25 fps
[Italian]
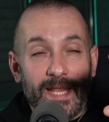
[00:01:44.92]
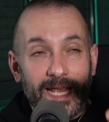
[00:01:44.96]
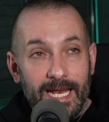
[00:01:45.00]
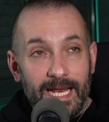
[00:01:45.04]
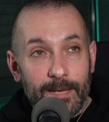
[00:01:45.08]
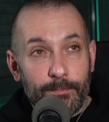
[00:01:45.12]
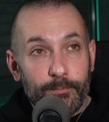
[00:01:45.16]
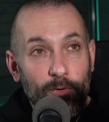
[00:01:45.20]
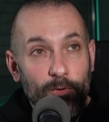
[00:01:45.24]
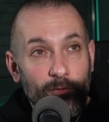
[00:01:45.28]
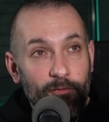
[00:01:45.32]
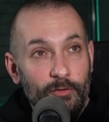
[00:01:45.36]

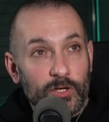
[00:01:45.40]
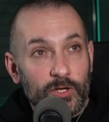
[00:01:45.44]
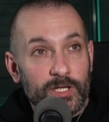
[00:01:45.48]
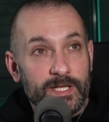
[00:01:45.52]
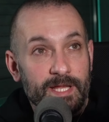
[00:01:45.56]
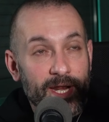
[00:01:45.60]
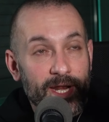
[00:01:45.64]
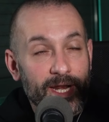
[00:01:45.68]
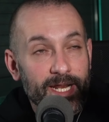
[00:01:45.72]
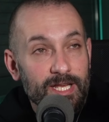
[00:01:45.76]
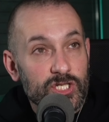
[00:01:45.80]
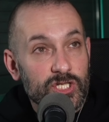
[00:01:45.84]
il profilo di
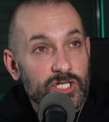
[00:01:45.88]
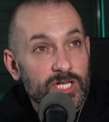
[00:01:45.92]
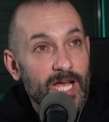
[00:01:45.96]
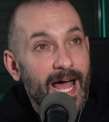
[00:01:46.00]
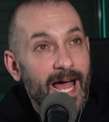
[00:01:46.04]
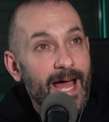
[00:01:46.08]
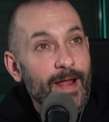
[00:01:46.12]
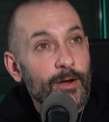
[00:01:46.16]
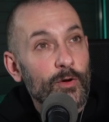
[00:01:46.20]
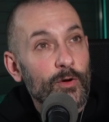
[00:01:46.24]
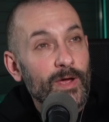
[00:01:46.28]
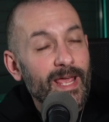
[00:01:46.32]

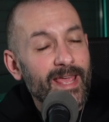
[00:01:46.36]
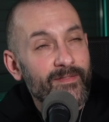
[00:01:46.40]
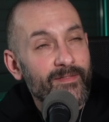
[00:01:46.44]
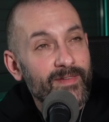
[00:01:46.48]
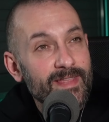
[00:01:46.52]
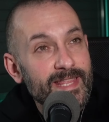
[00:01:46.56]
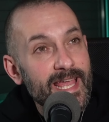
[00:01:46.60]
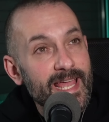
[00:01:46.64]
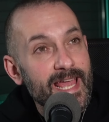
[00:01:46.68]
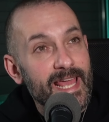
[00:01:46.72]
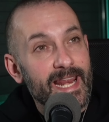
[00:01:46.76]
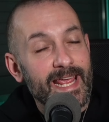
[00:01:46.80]
Terracciano e
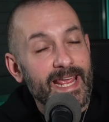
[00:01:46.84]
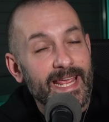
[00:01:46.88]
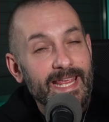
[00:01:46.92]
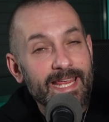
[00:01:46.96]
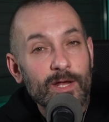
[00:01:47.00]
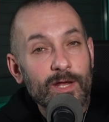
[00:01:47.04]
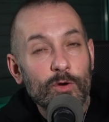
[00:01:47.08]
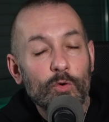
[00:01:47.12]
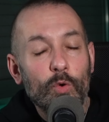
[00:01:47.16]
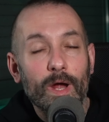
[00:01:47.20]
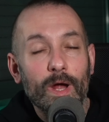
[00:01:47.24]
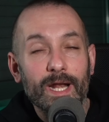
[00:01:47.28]
vedere
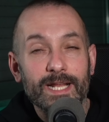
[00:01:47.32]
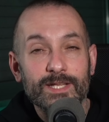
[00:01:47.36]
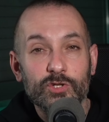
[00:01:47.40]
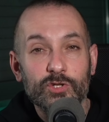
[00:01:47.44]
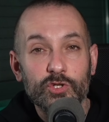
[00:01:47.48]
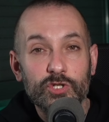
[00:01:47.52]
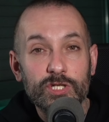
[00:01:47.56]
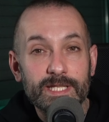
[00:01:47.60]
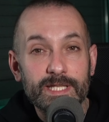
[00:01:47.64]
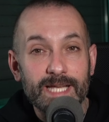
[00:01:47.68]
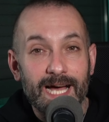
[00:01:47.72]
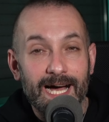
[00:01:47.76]
in quale
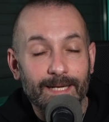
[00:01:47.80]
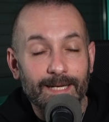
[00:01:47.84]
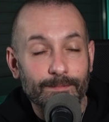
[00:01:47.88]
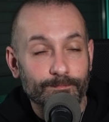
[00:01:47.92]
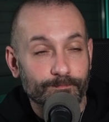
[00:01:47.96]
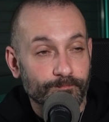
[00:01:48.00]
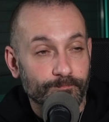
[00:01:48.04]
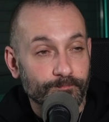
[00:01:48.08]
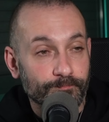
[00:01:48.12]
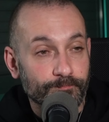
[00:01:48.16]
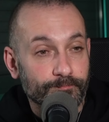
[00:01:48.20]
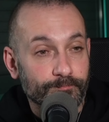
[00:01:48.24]

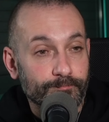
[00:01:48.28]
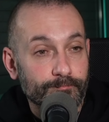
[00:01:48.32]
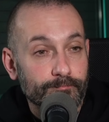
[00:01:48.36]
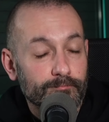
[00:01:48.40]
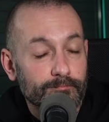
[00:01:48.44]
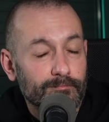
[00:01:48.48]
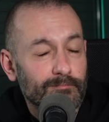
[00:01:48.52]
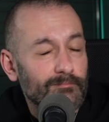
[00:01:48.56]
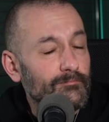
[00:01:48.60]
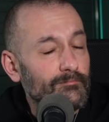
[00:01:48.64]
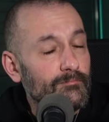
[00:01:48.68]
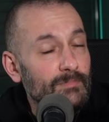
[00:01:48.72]
società
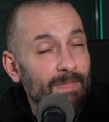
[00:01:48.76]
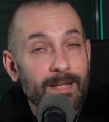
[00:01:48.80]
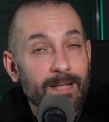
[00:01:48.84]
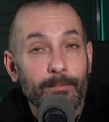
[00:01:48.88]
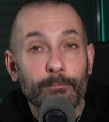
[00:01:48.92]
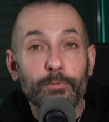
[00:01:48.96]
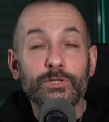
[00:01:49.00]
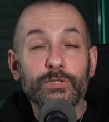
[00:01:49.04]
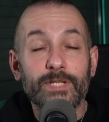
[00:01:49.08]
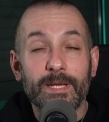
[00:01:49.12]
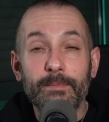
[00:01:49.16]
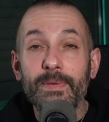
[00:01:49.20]

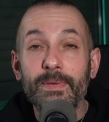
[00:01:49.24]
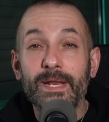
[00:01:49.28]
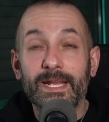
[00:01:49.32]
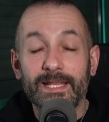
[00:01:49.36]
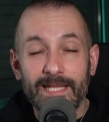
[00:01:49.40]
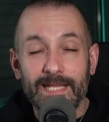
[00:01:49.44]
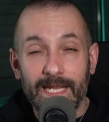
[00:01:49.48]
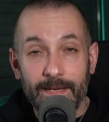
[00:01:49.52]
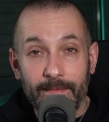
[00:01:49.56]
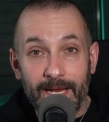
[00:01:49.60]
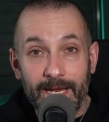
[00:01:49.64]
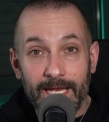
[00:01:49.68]
potrebbe
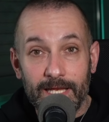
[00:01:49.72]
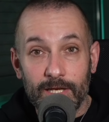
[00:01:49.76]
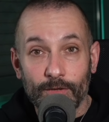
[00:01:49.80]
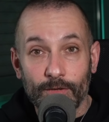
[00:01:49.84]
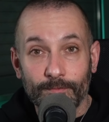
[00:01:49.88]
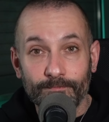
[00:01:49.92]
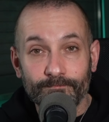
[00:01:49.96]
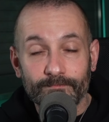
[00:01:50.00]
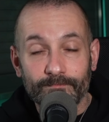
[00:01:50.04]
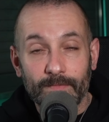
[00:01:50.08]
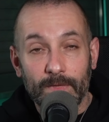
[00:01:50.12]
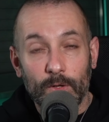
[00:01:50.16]
rendere
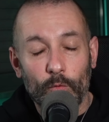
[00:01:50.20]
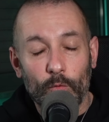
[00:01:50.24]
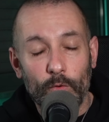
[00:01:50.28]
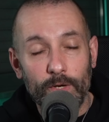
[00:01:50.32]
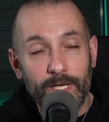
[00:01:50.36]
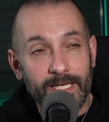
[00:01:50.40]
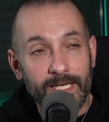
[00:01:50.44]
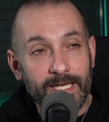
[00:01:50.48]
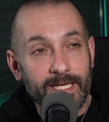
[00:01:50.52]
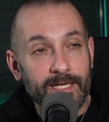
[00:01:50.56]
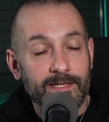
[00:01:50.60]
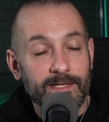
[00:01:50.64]
meglio.
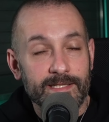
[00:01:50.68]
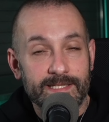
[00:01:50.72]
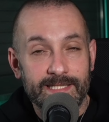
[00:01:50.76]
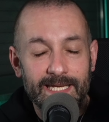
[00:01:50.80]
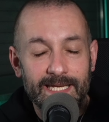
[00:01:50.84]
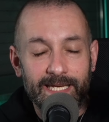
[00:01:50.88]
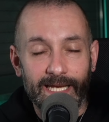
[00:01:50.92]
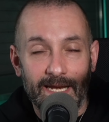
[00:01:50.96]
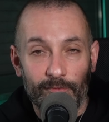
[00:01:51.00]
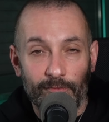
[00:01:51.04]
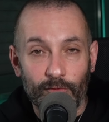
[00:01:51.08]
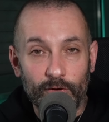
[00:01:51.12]
Quindi
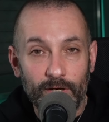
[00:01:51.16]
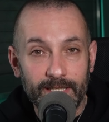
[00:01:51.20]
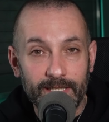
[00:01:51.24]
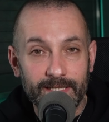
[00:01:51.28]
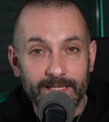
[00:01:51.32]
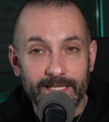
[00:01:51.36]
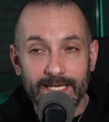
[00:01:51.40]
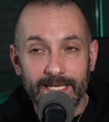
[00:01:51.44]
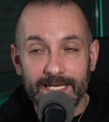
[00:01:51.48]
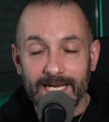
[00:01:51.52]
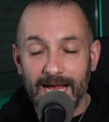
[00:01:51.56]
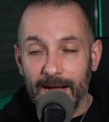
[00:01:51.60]
se nella
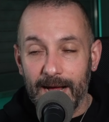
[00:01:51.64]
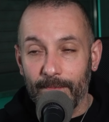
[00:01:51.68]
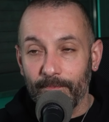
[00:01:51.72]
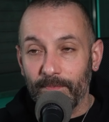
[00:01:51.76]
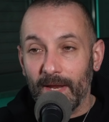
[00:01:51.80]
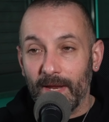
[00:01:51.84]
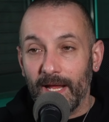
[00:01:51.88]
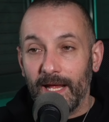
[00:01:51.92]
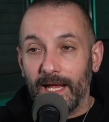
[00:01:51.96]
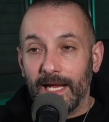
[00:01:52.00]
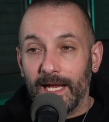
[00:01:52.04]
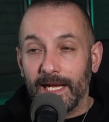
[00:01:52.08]
Fiorentina,
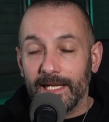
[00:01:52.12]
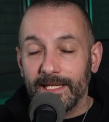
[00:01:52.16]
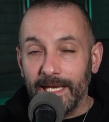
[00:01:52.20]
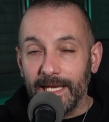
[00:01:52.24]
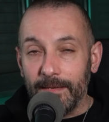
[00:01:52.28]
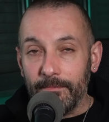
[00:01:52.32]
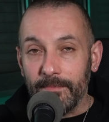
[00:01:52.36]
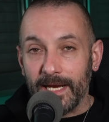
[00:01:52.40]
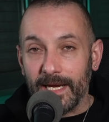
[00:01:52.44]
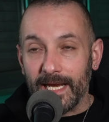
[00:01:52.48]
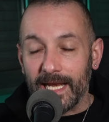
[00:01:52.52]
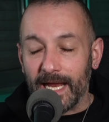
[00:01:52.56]

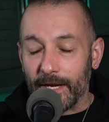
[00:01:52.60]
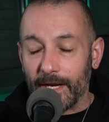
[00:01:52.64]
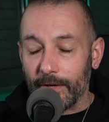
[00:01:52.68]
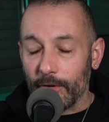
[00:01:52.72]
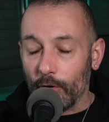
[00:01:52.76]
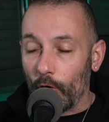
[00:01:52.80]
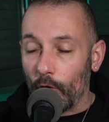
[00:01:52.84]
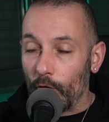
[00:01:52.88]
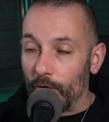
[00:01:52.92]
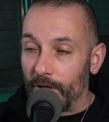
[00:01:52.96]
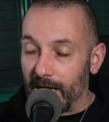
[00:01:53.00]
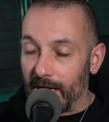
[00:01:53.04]
nel
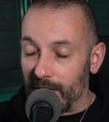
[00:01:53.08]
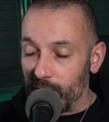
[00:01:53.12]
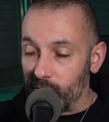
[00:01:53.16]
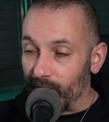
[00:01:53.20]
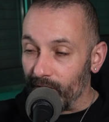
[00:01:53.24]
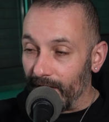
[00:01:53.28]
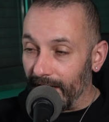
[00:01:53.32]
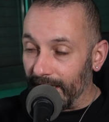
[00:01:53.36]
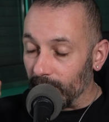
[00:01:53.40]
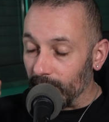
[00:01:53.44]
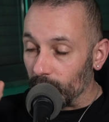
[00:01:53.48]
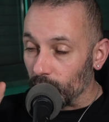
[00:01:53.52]
Milan o nella
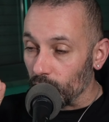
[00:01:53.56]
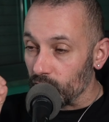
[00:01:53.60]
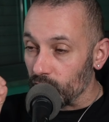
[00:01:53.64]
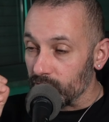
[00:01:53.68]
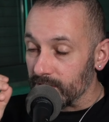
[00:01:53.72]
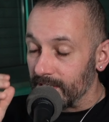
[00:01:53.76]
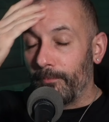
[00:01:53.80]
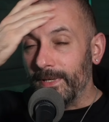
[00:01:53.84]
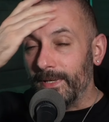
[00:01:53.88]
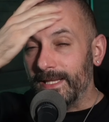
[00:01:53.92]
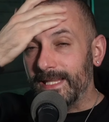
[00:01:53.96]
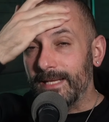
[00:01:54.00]

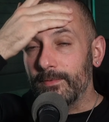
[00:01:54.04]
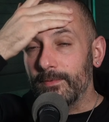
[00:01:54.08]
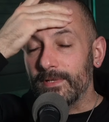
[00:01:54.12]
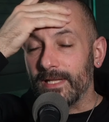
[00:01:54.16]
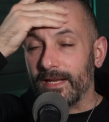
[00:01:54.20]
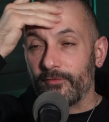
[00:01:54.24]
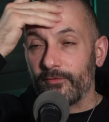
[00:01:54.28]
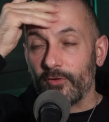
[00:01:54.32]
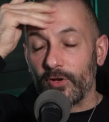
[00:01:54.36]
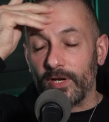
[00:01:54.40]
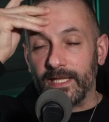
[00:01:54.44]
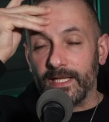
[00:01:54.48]
Juventus. Partiamo
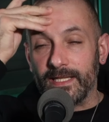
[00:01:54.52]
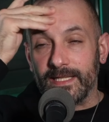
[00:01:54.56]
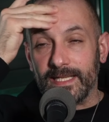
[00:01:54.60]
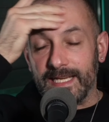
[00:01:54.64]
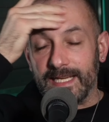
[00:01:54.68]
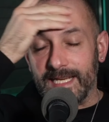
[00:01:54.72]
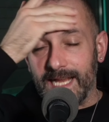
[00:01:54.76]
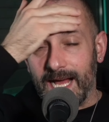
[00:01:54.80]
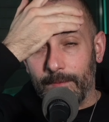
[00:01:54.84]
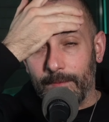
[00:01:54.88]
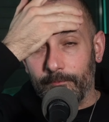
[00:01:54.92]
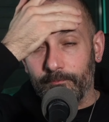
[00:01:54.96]
dalla
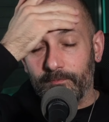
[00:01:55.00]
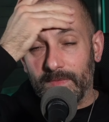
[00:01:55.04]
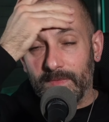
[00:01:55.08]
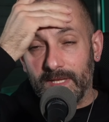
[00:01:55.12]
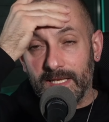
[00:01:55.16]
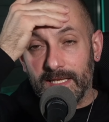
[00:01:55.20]
Fiorentina.